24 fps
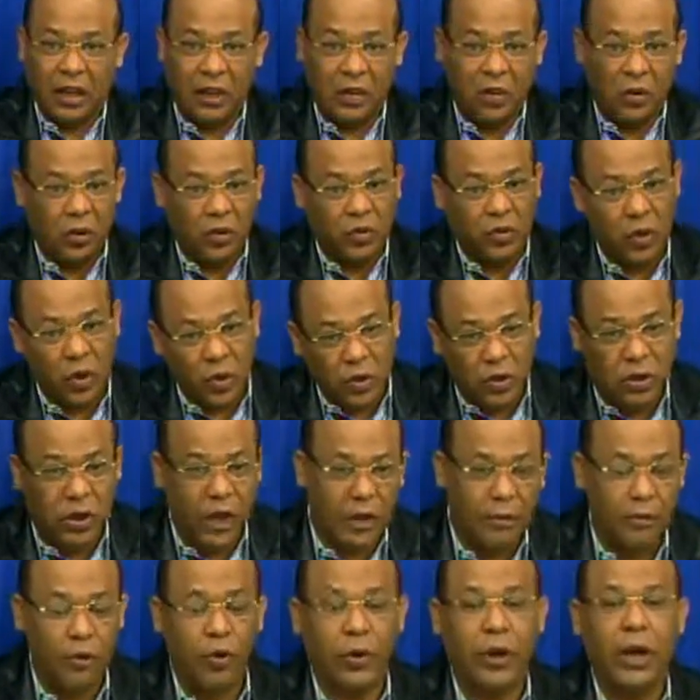no son
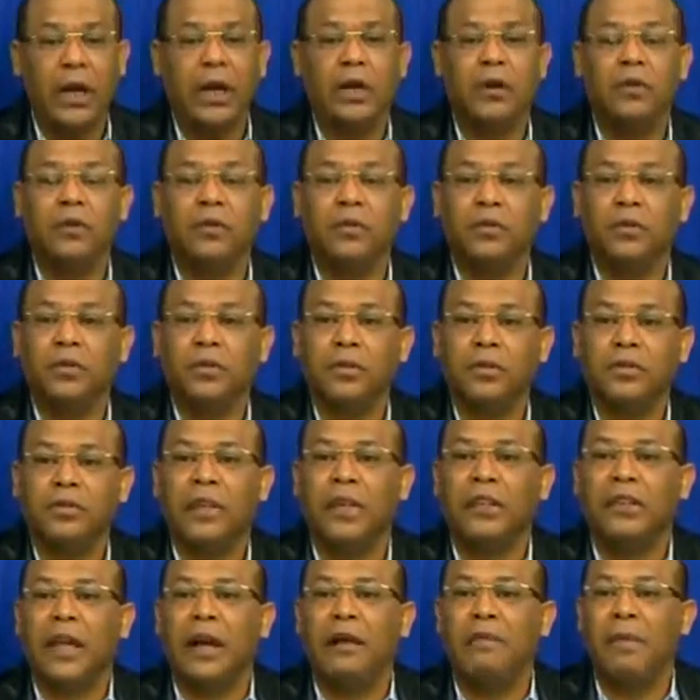tan morenos,
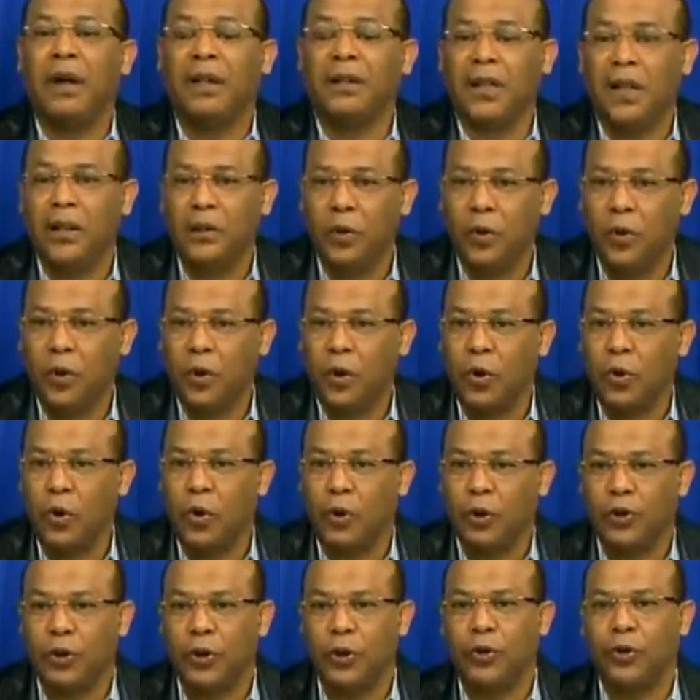se están matando uno con
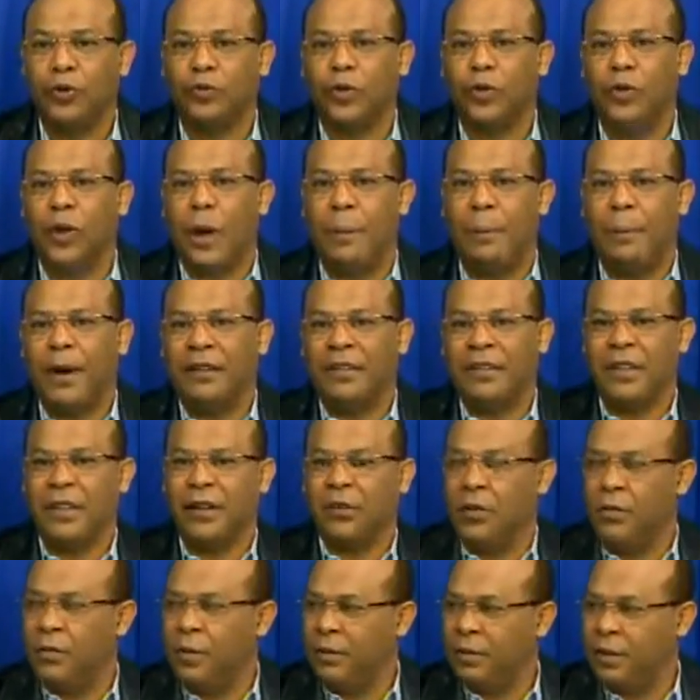otro y no son capaces de
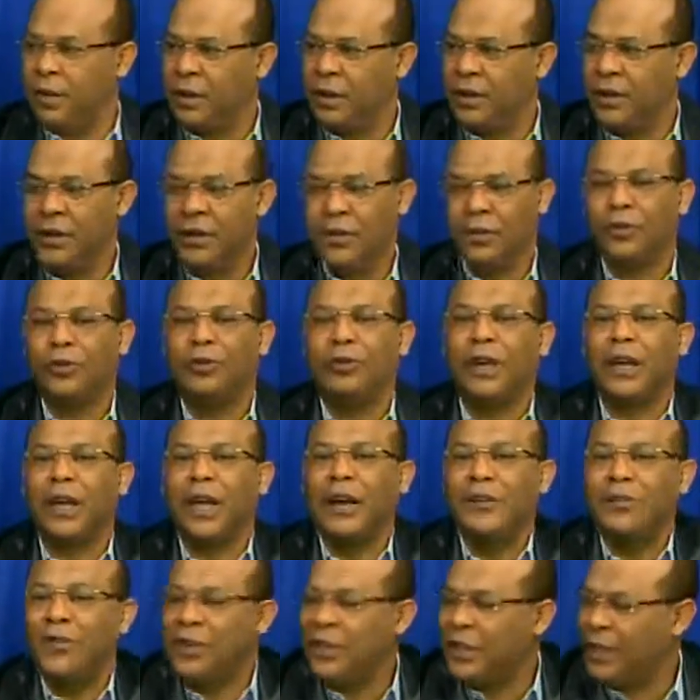convivir. Entonces
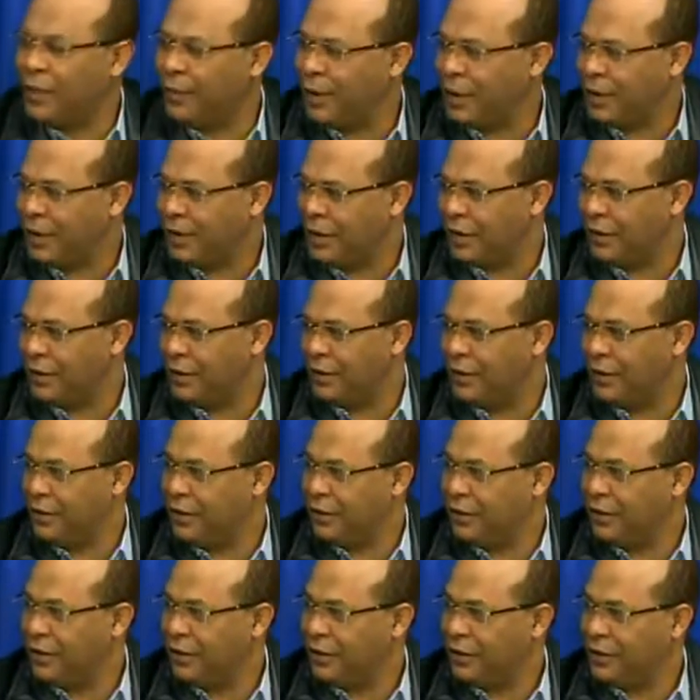ellos intervenir.
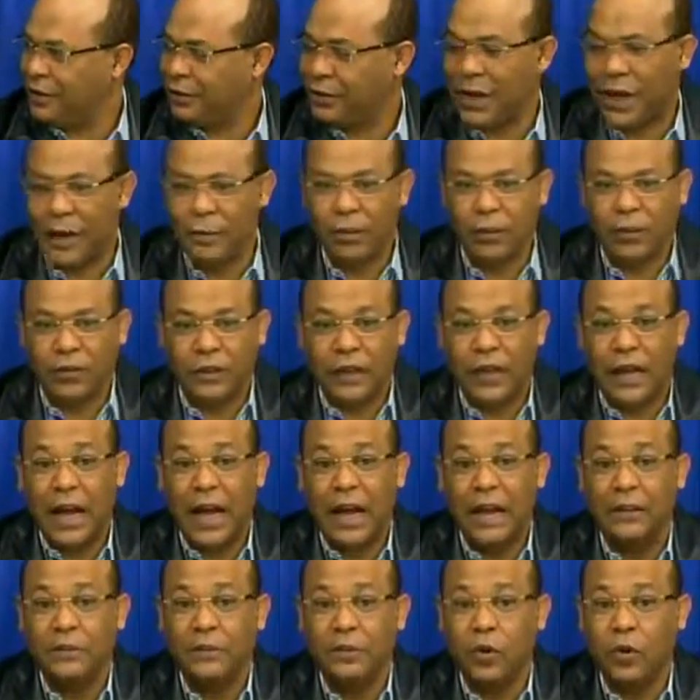Exacto. O sea, es
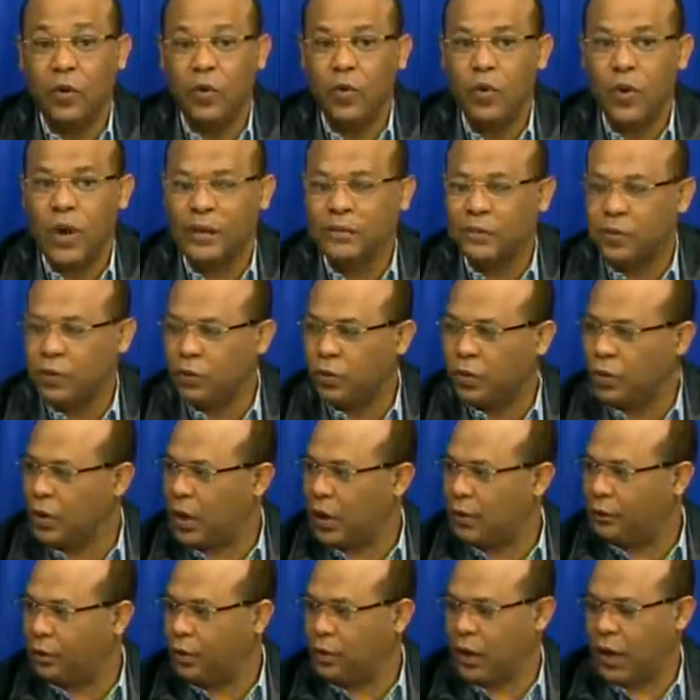buscando un asunto de
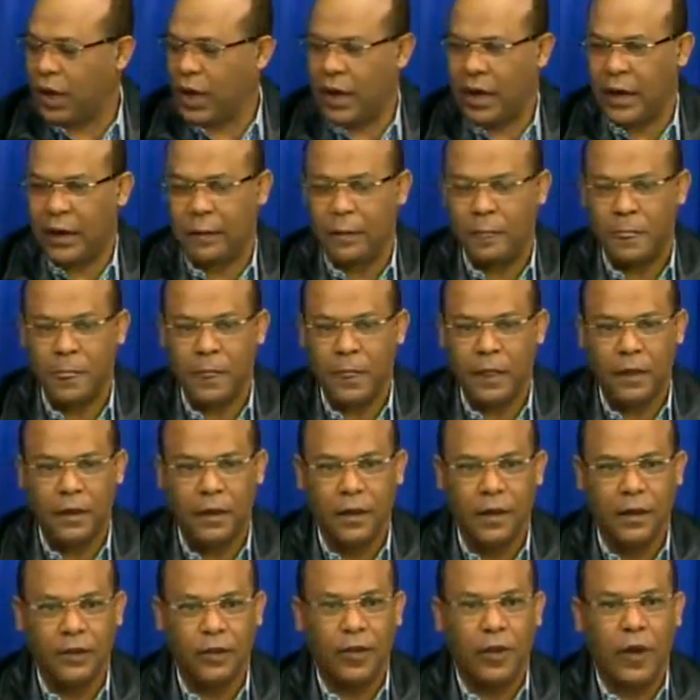una, de una,
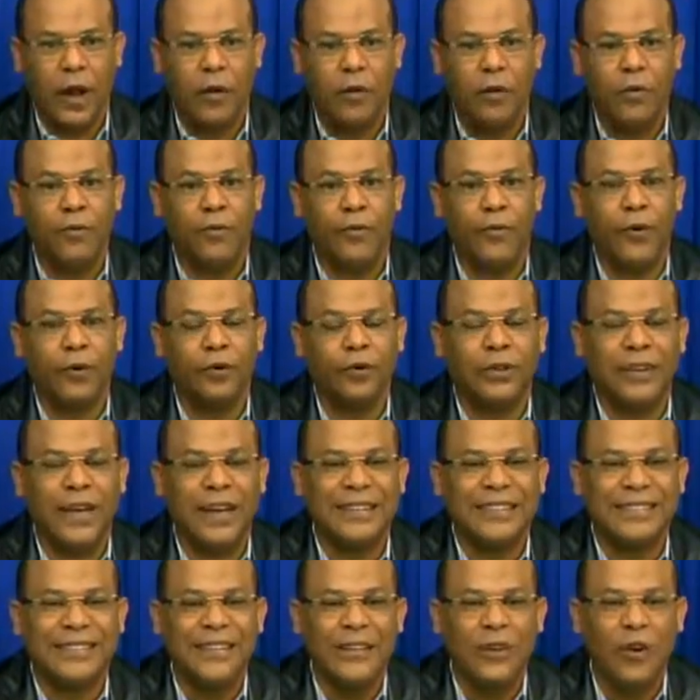de una
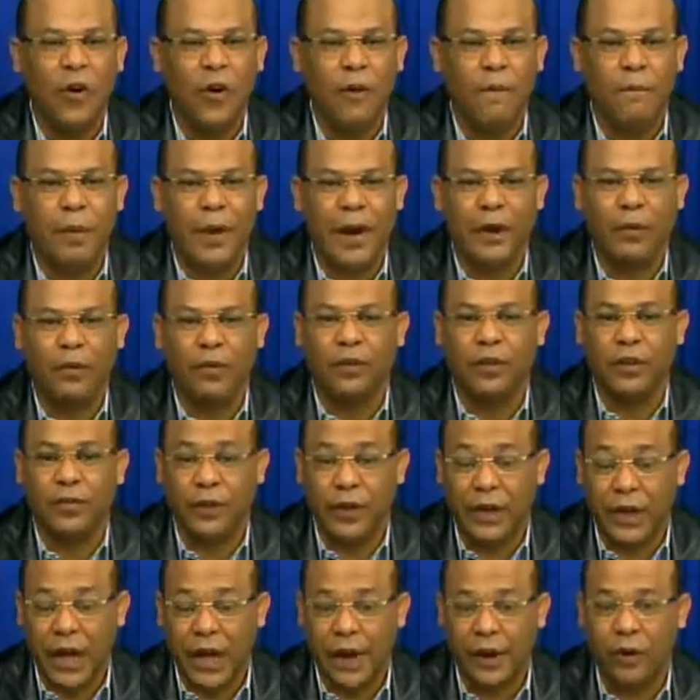confrontación para
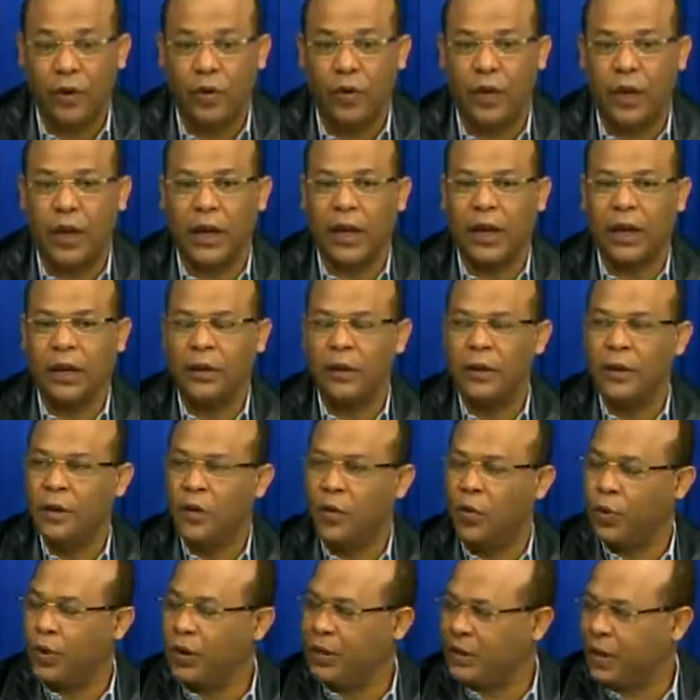justificar lo que es
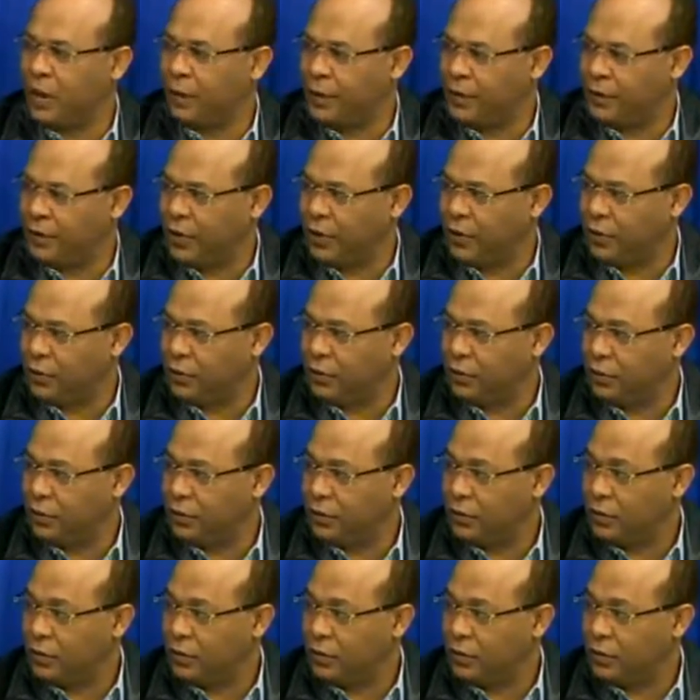una intervención.